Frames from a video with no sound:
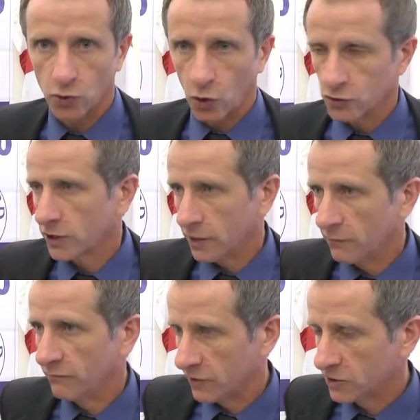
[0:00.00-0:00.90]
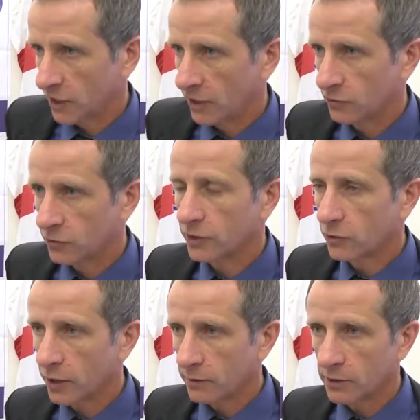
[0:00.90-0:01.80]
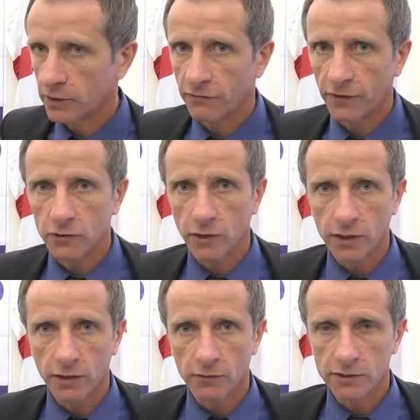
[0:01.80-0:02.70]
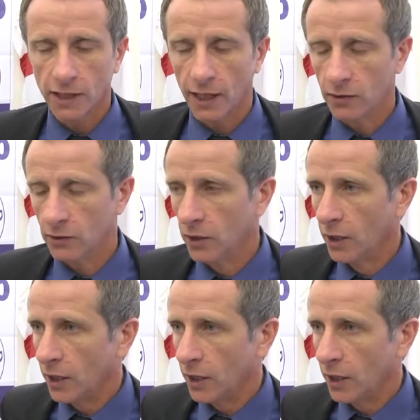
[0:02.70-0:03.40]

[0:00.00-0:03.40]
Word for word: cosa che invece hanno regolarmente fatto anche quest'anno